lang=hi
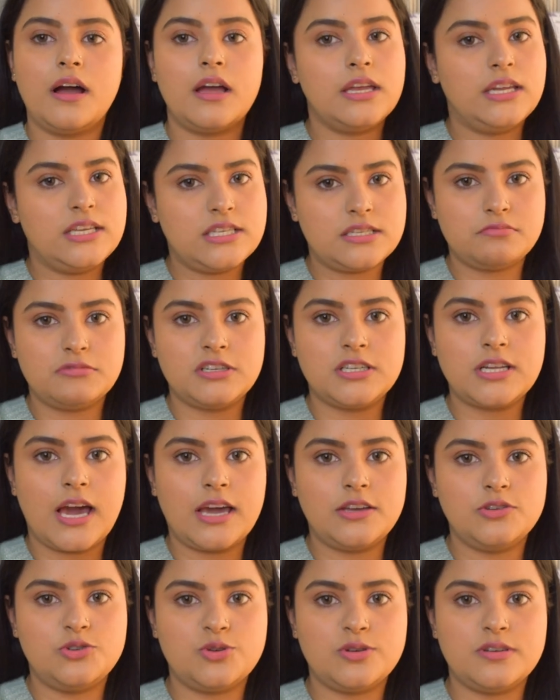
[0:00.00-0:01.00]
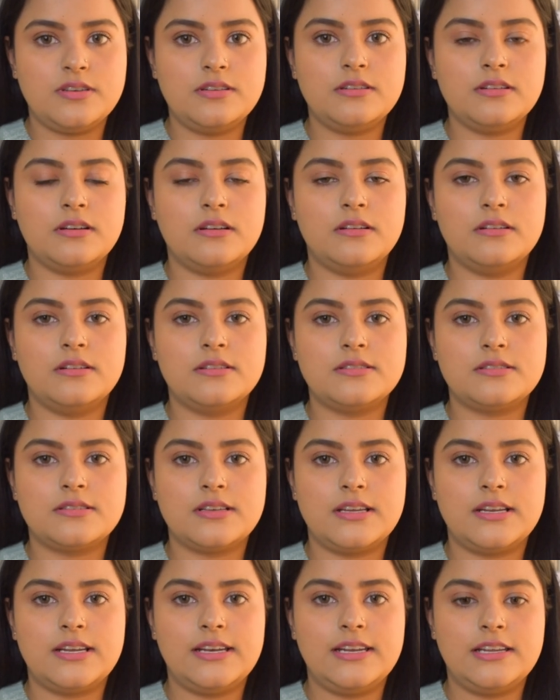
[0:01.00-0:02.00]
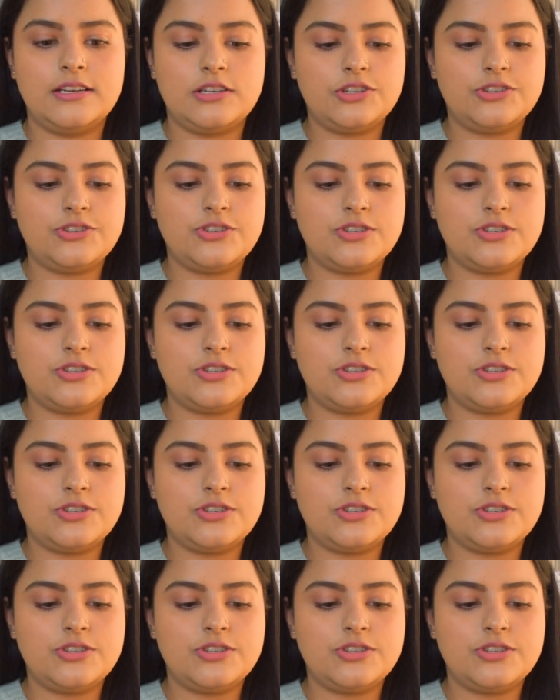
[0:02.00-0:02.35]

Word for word: इंटरमेट uh, हाइजीन uh, से रिलेटेड